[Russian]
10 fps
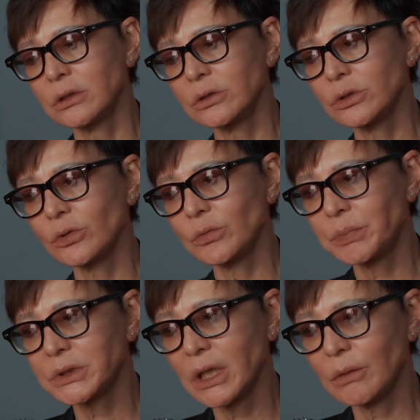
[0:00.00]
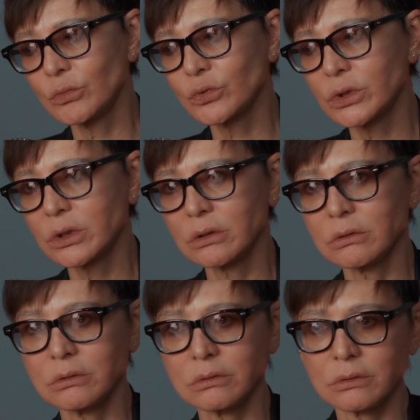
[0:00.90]
Ну, потому
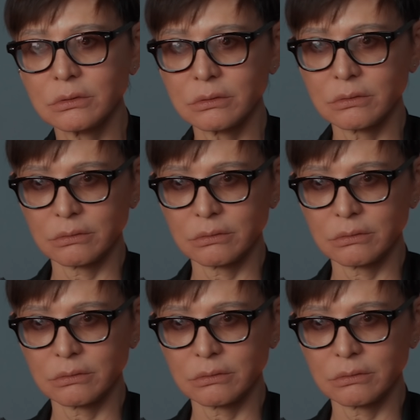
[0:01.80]
что